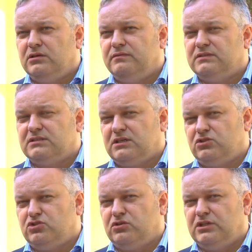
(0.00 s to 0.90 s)
i w
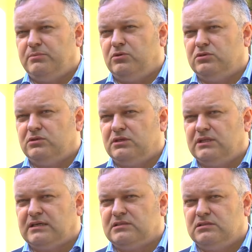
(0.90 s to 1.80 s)
zasadzie żądam od
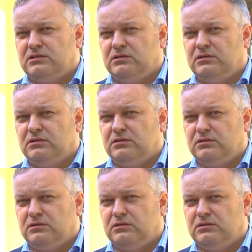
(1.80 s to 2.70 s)
redakcji y,
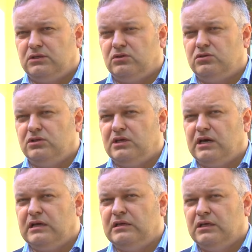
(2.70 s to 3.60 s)

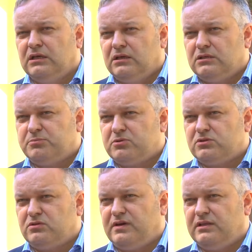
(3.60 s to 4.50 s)
tygodnika
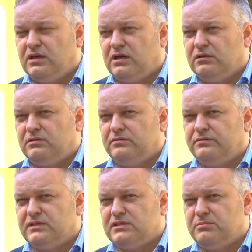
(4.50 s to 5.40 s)
sprostowania
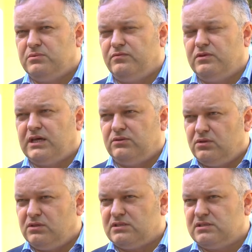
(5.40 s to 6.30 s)
w następnym wydaniu
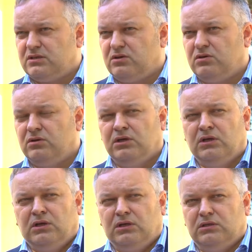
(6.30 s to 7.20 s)
11 y,
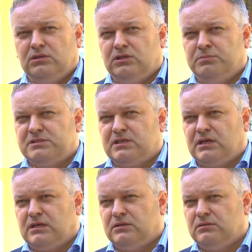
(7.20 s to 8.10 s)

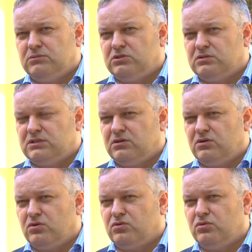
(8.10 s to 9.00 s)
lipca bieżącego
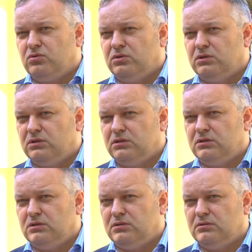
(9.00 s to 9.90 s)
roku
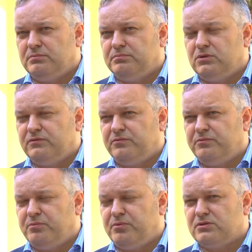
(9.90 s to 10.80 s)
y, i
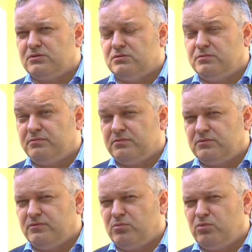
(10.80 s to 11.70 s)

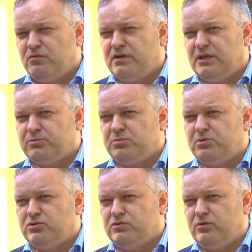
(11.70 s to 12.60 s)
sformułowania
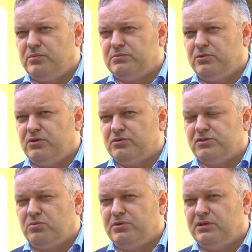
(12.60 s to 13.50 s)
przeprosin wobec mojej
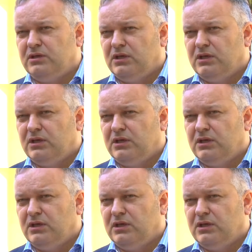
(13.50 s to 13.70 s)
osoby